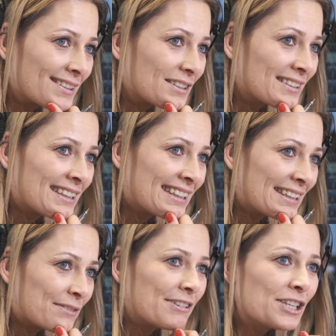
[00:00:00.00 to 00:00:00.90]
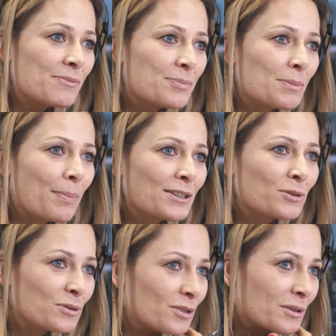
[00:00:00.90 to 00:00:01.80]
y, czad w ogóle. W waszym wiesz.
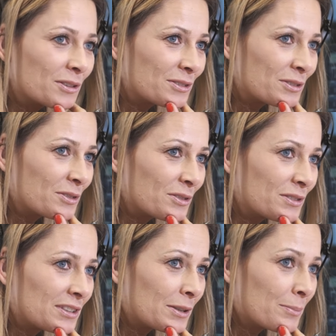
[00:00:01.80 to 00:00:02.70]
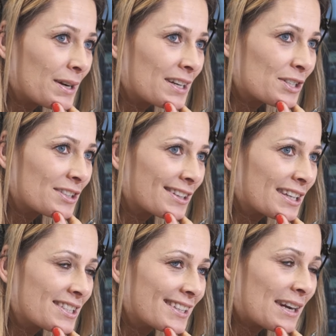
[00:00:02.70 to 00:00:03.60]
przypadku to, to, to, ten bagaż,
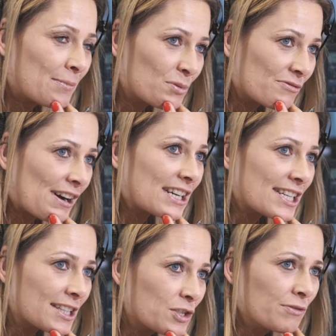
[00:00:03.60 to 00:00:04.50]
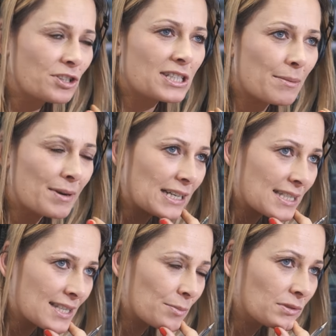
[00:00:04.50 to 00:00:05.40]
każdy gram był ważny. Co wyście
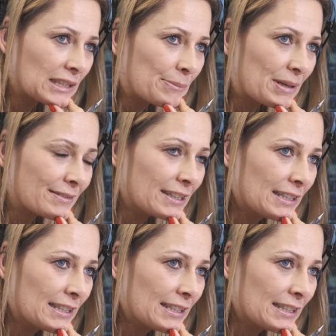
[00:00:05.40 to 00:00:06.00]
zabrali ze sobą tak naprawdę?